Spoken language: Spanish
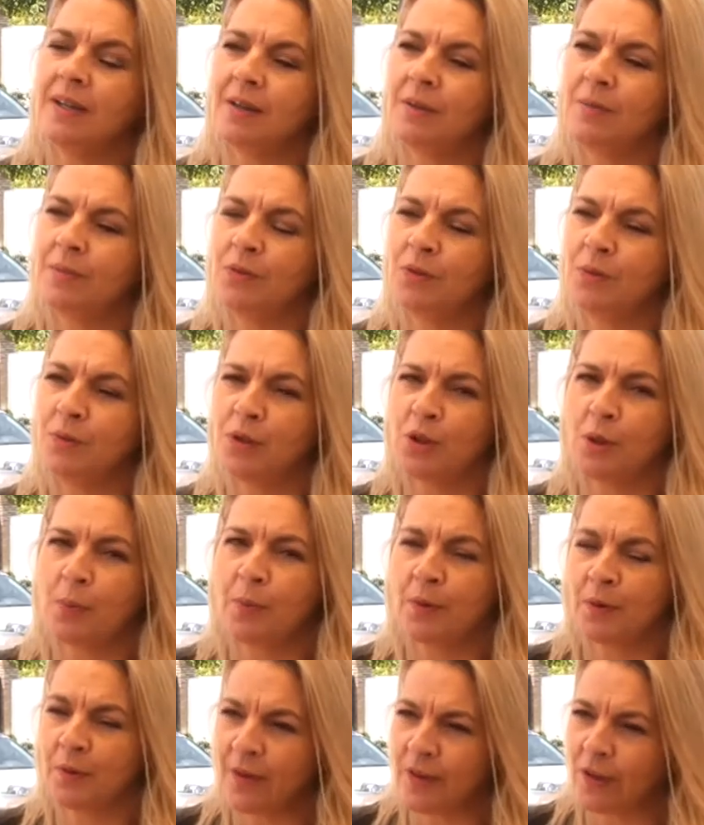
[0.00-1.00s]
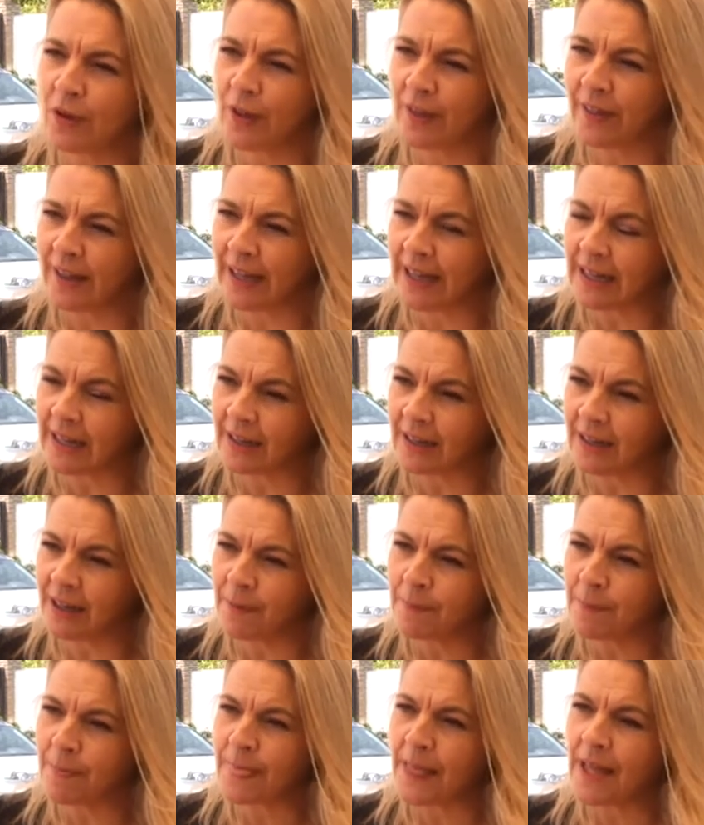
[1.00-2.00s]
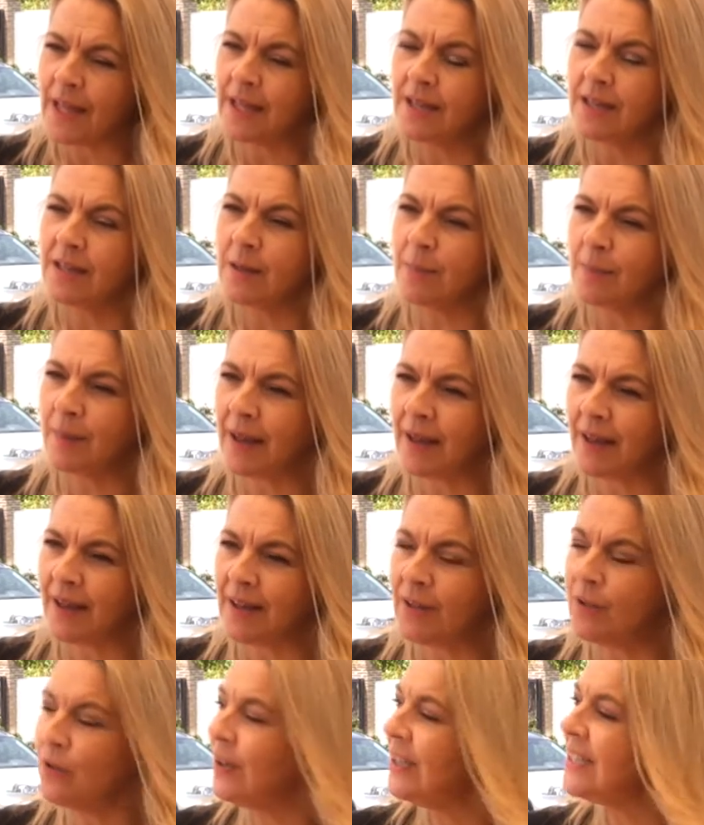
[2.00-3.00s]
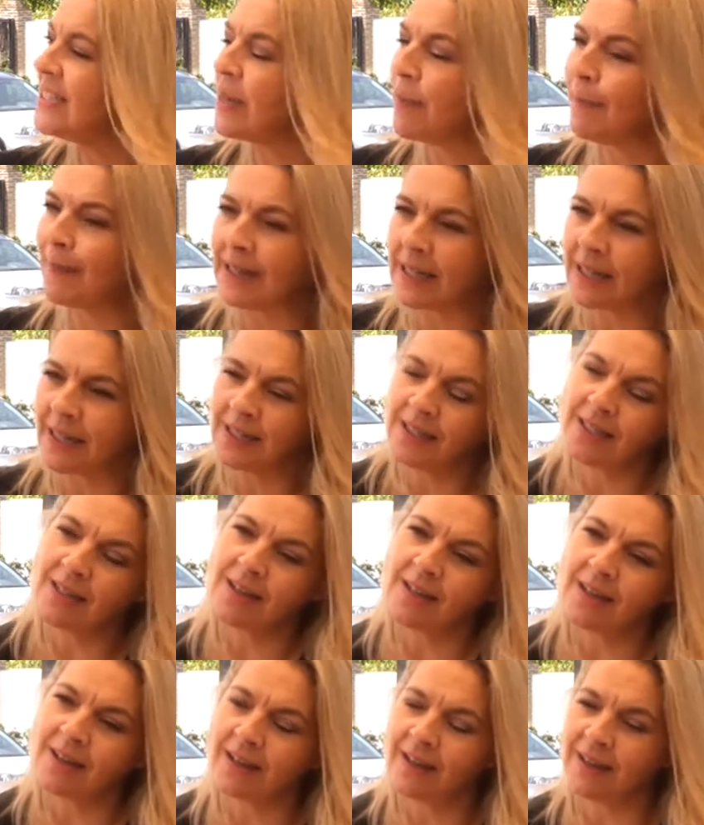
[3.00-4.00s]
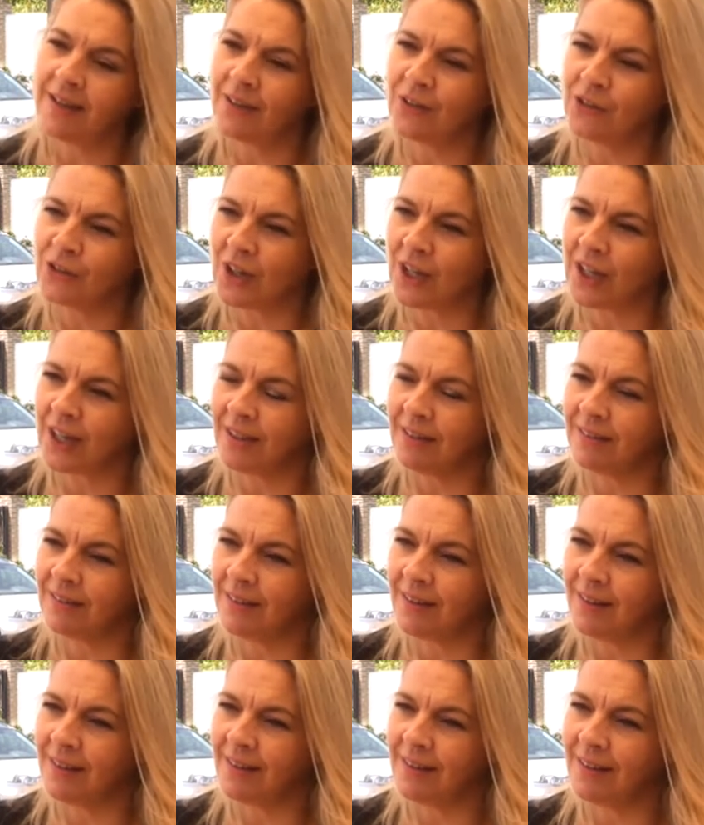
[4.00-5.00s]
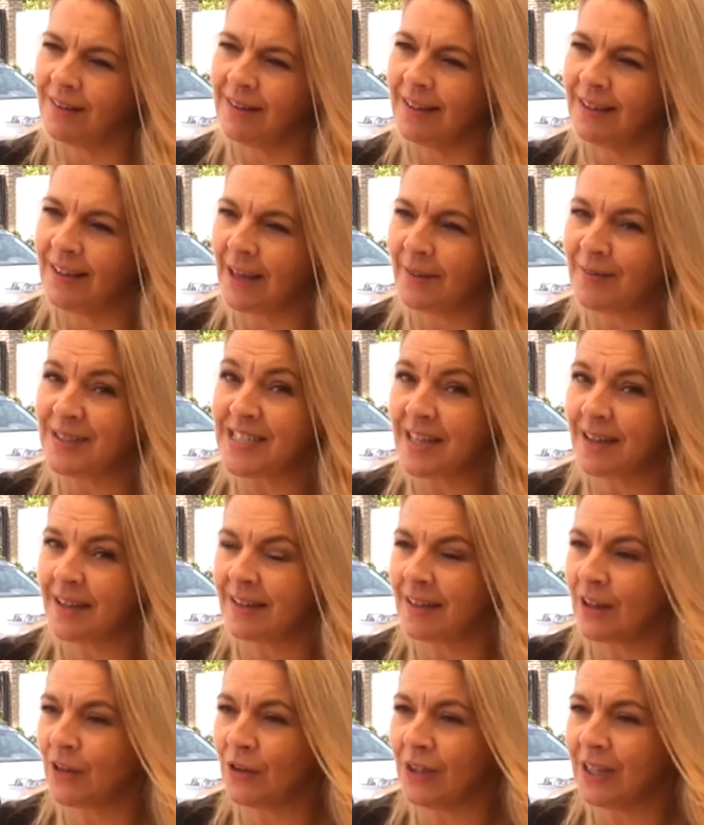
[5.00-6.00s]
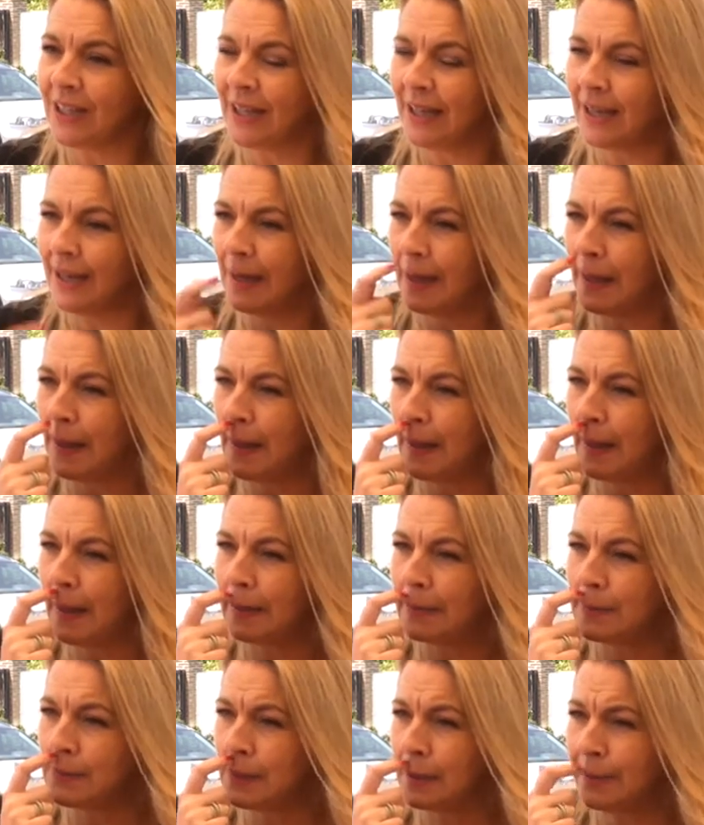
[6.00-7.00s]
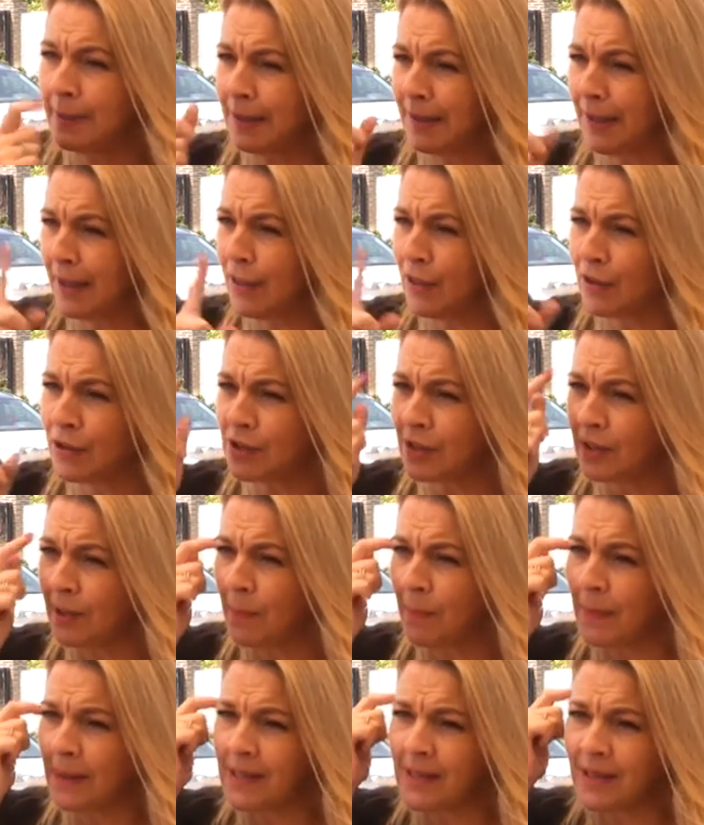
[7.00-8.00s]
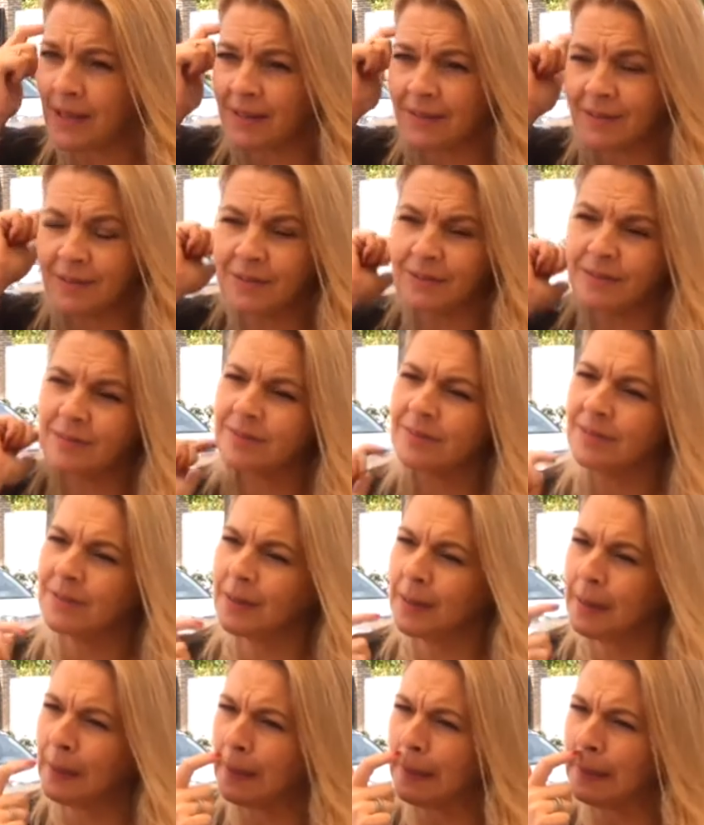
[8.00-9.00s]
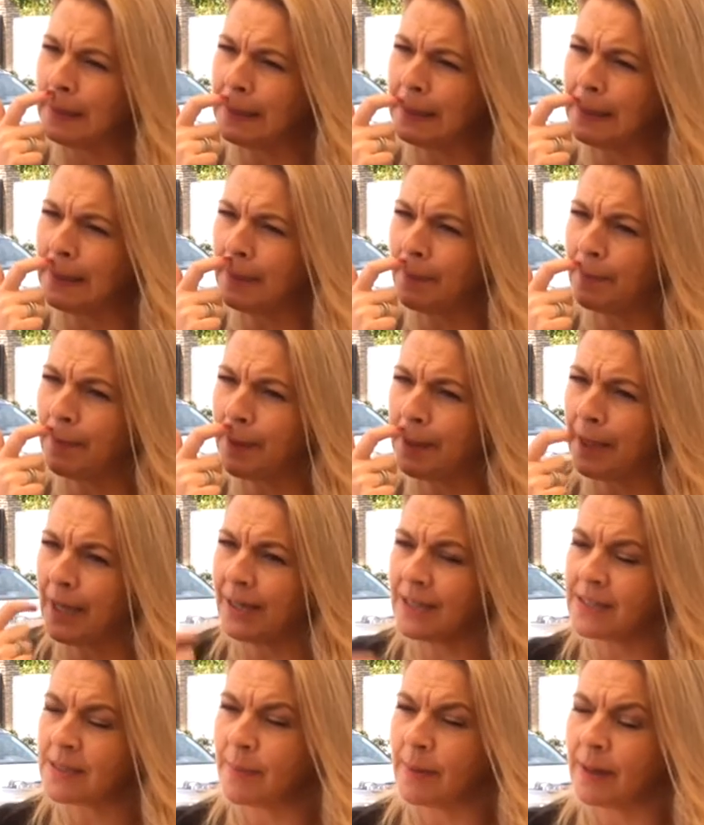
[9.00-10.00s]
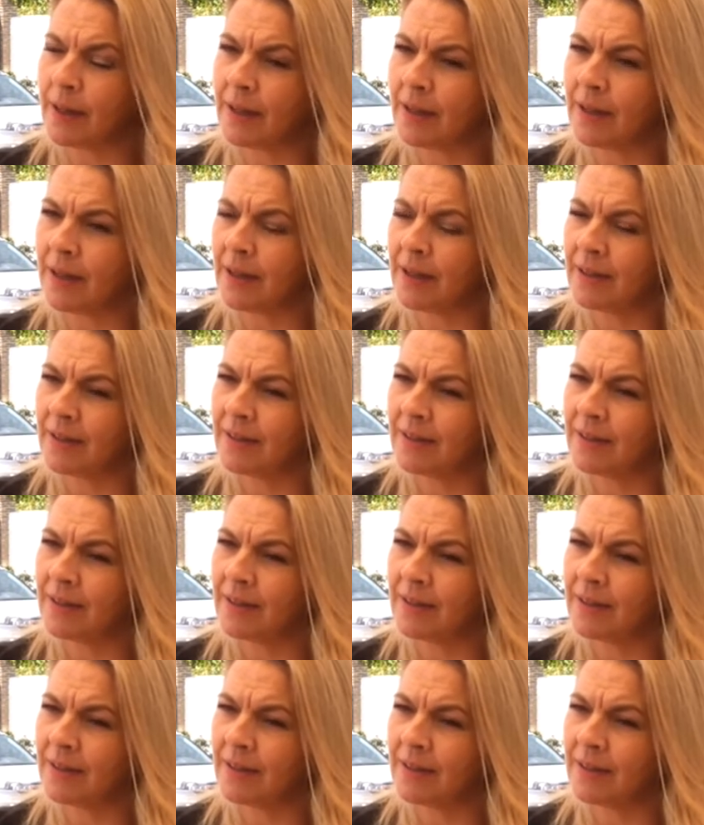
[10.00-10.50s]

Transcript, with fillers: muy buenos proveedores de carne y de pescado, esa parrilla que os trajiste y, que habéis adaptado y que solamente hay dos en España. Sí, ahora mismo solo hay dos. ¿Qué tiene de especial esa parrilla?